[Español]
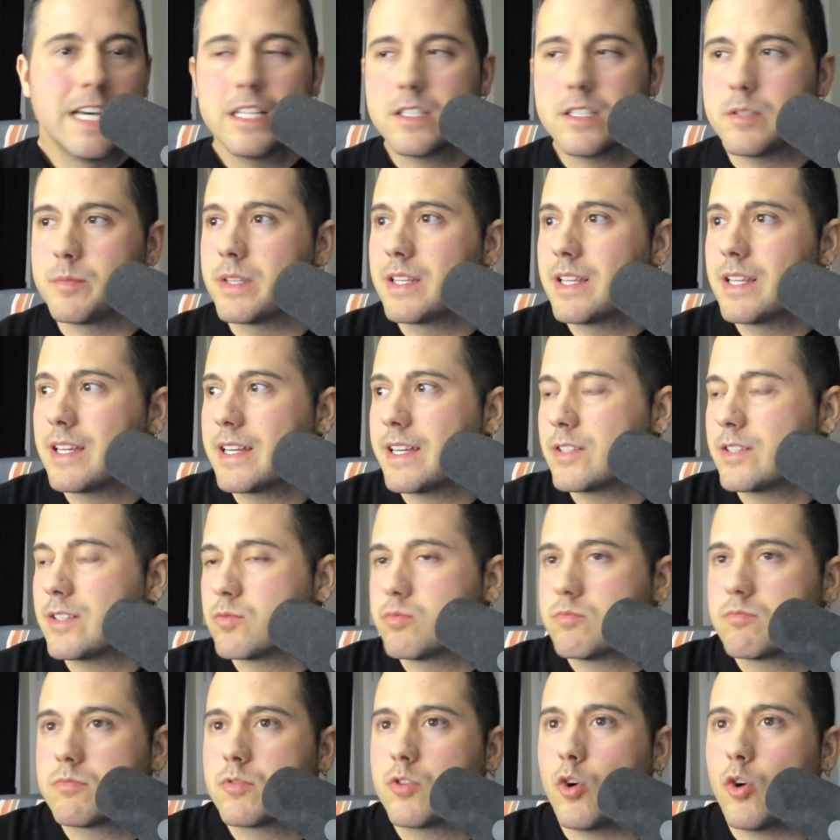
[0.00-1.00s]
Si me dices que es
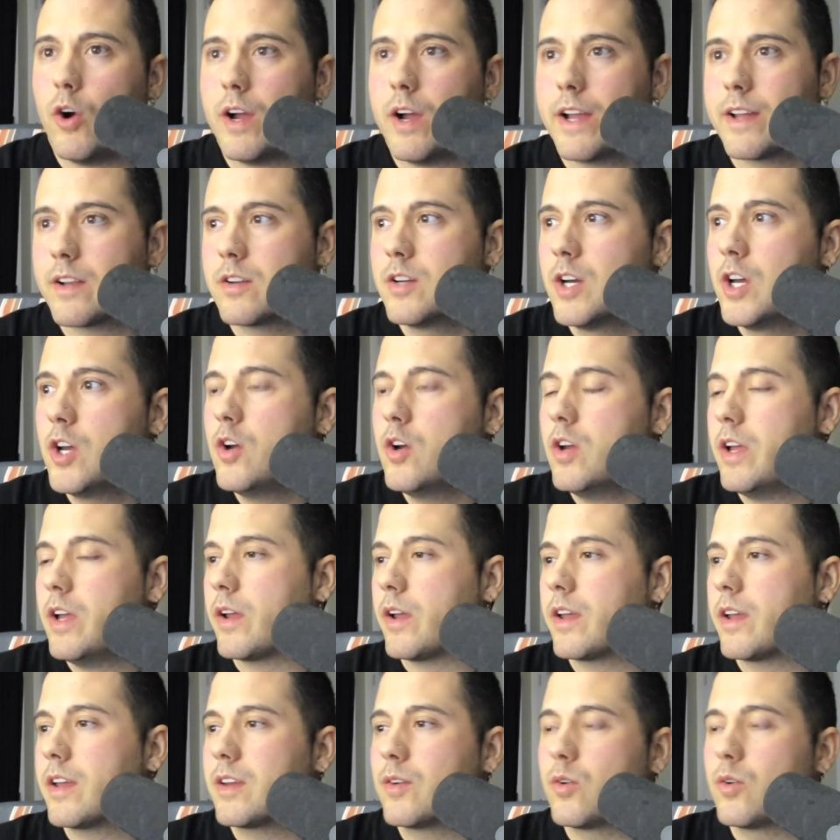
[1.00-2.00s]
un, coger
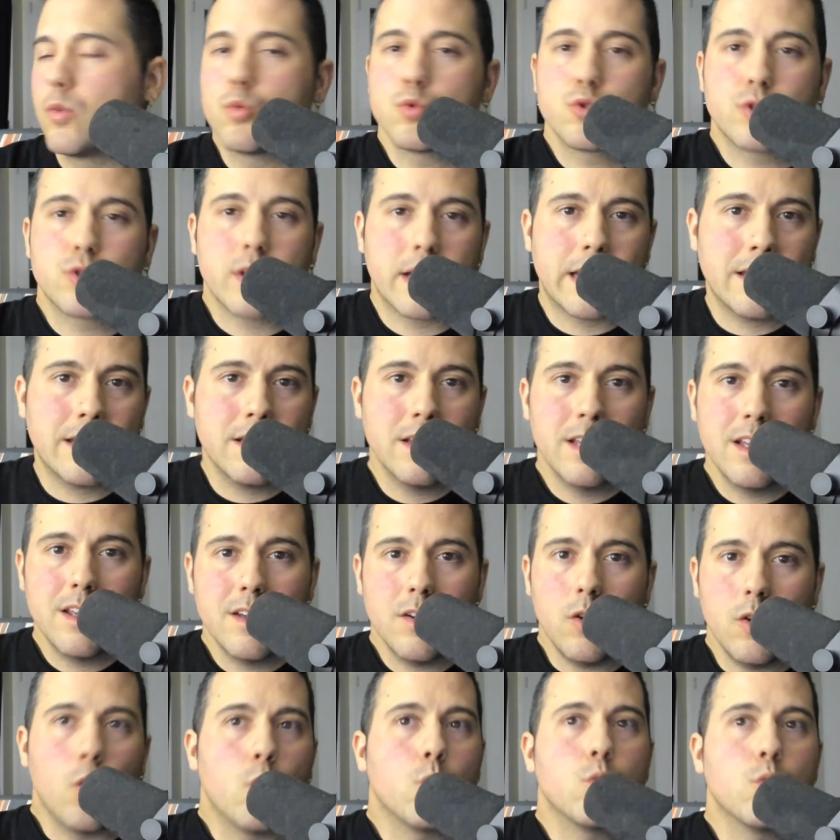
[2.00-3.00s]
eh, un tren
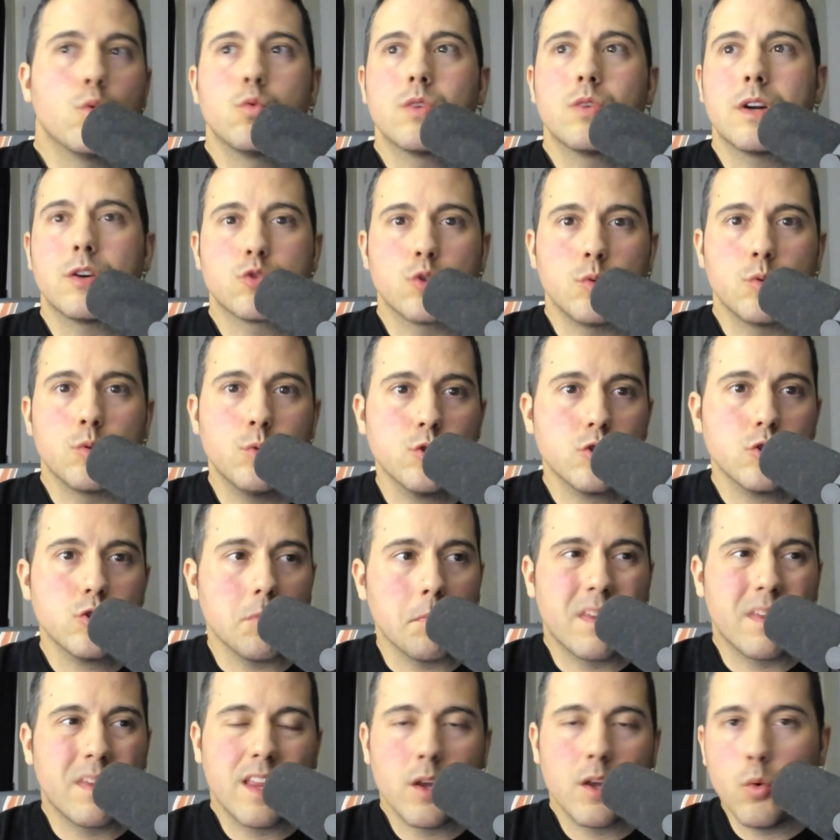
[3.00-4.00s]
o un autobús,
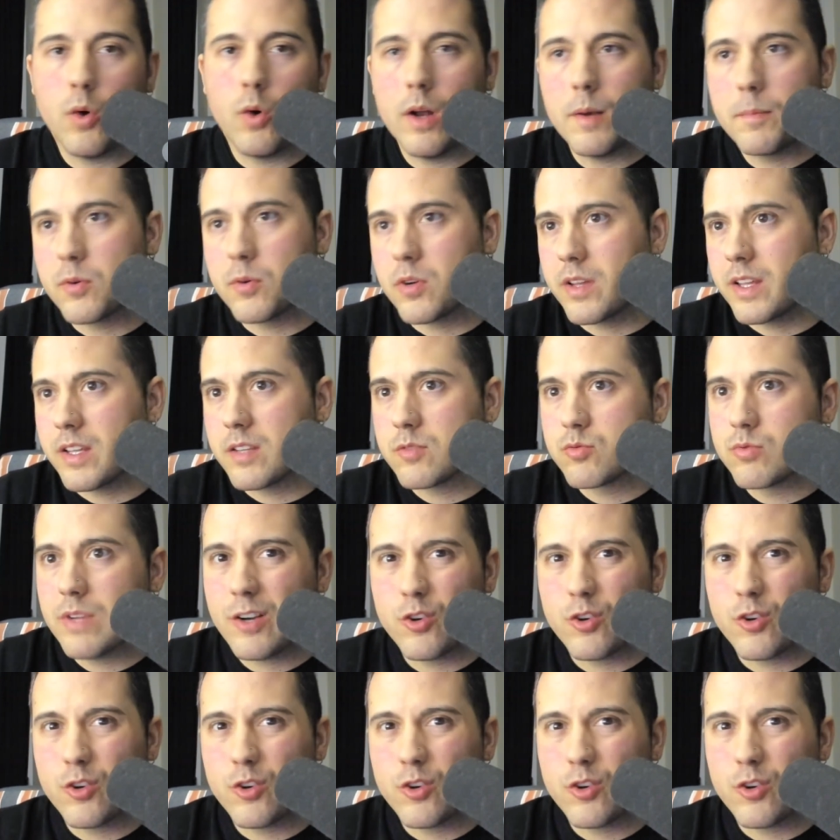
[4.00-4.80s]
me da igual porque es una